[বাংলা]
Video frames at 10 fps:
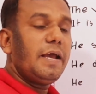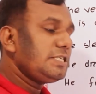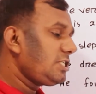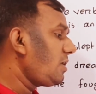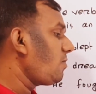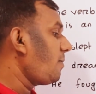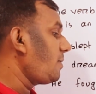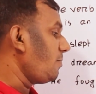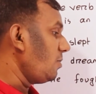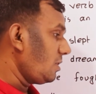এছাড়াও
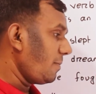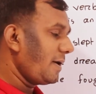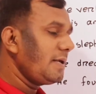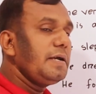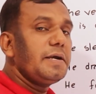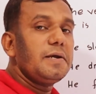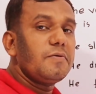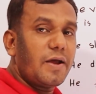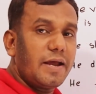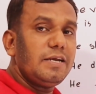আমরা বলতে পারি হি
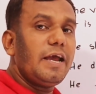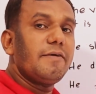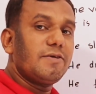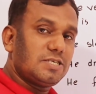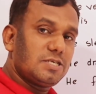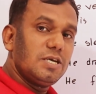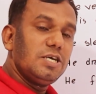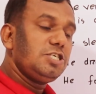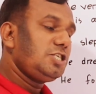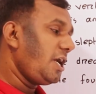র্যান অ্যারেস
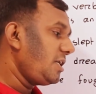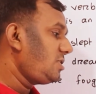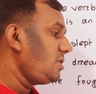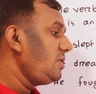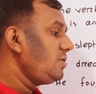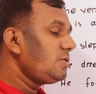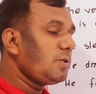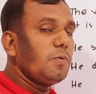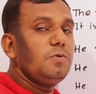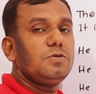সে একটি
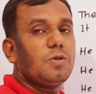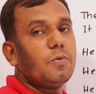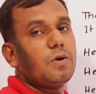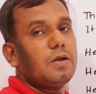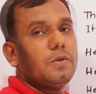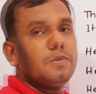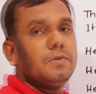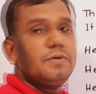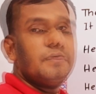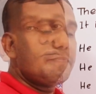দৌড় দৌড়ালো
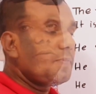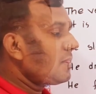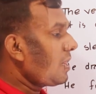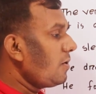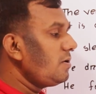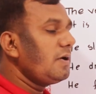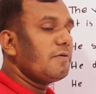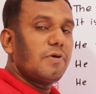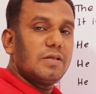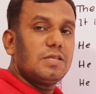তাহলে
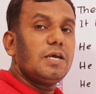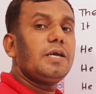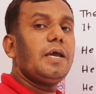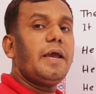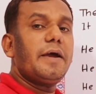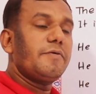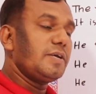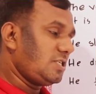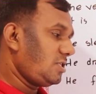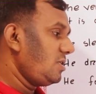র্যান থেকে
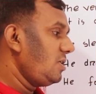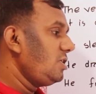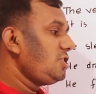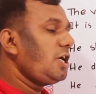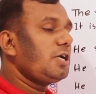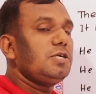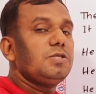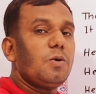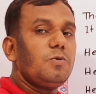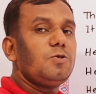অ্যারেস সে একটি
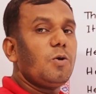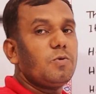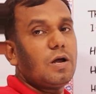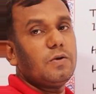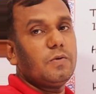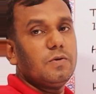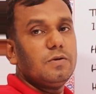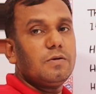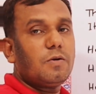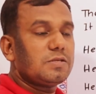দৌড় দৌড়ালো
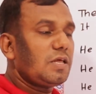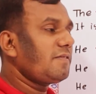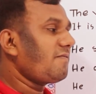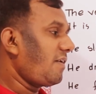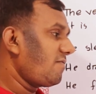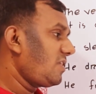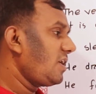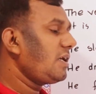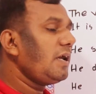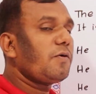অর্থাৎ ভার্ব
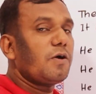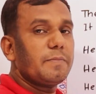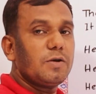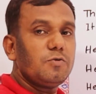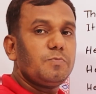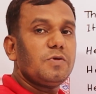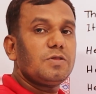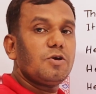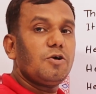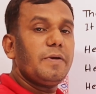থেকে কর্মের
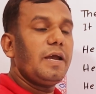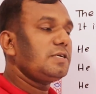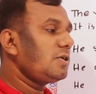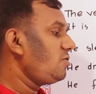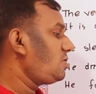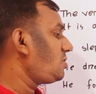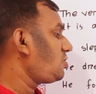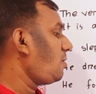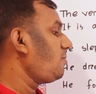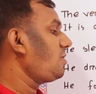উৎপত্তি হবে এটাই হচ্ছে
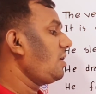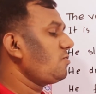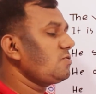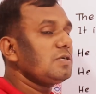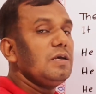সমধাতু